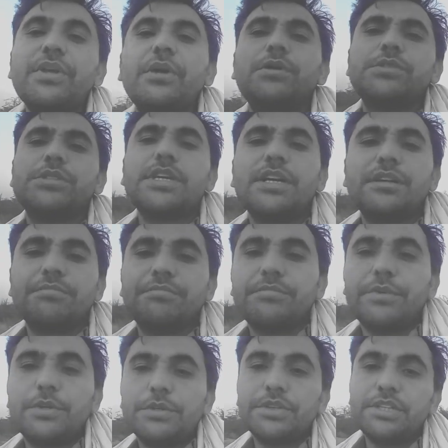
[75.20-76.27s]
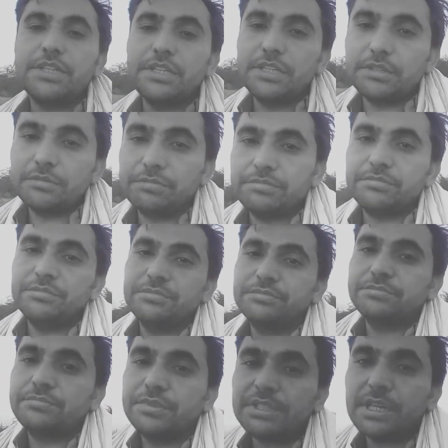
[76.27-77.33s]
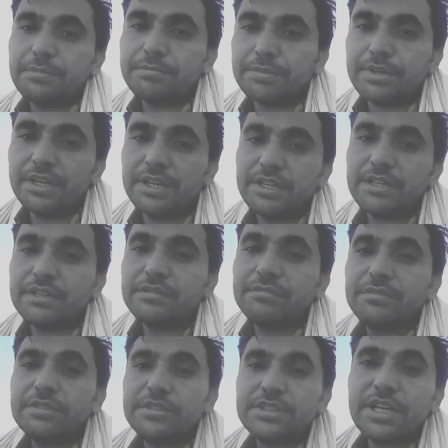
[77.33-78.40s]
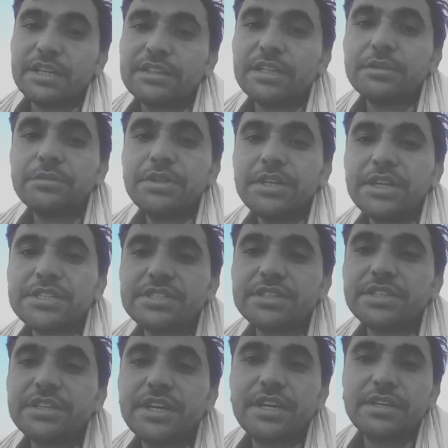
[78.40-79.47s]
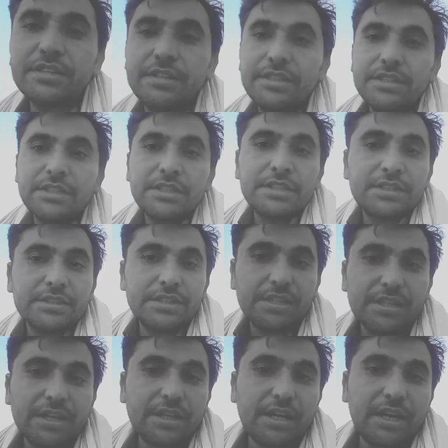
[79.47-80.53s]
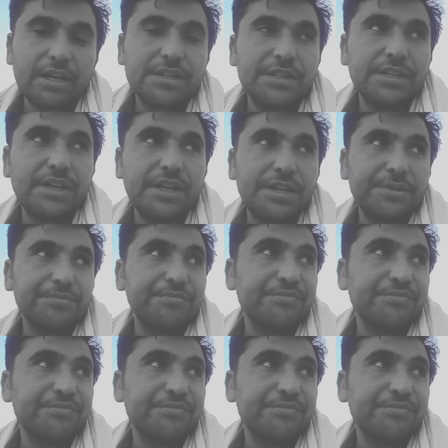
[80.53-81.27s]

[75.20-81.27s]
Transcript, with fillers: उसका बहुत ही मतलब के सादा तो नहीं कह सकते खैर तरीक़ाकार जो है